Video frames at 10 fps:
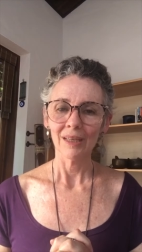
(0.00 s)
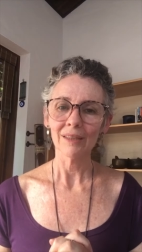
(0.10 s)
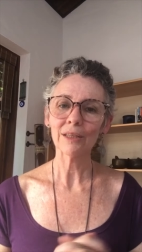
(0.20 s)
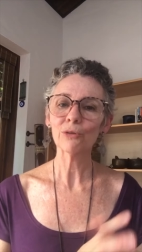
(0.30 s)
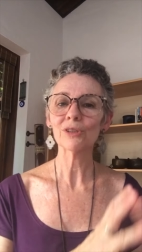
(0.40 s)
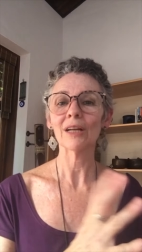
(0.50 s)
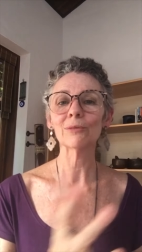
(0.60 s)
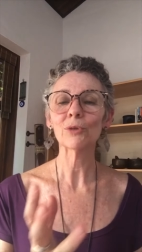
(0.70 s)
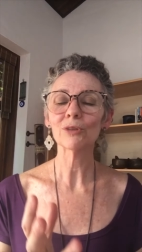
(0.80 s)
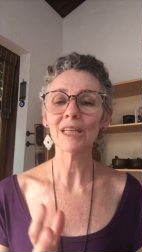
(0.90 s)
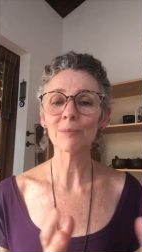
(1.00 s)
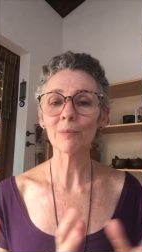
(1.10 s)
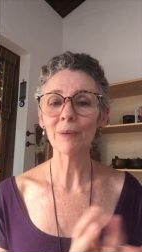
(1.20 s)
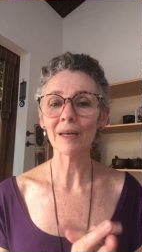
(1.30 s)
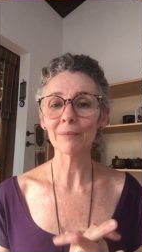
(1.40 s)
E tenho usado meu tempo
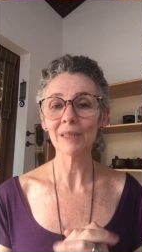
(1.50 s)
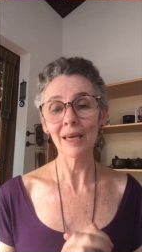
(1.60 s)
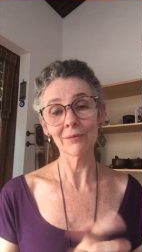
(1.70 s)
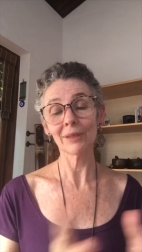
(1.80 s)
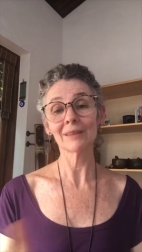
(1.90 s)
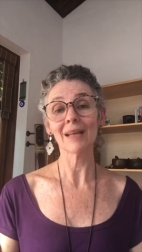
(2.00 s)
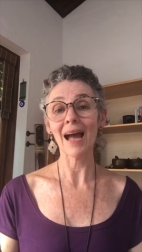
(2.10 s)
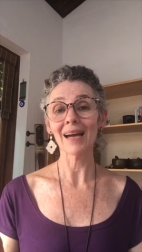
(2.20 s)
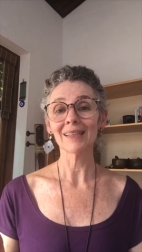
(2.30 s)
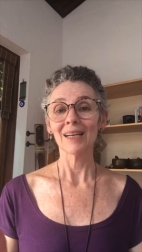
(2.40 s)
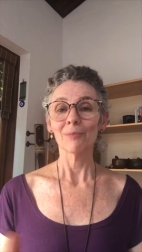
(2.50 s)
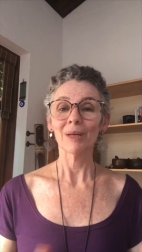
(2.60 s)
para me reinventar,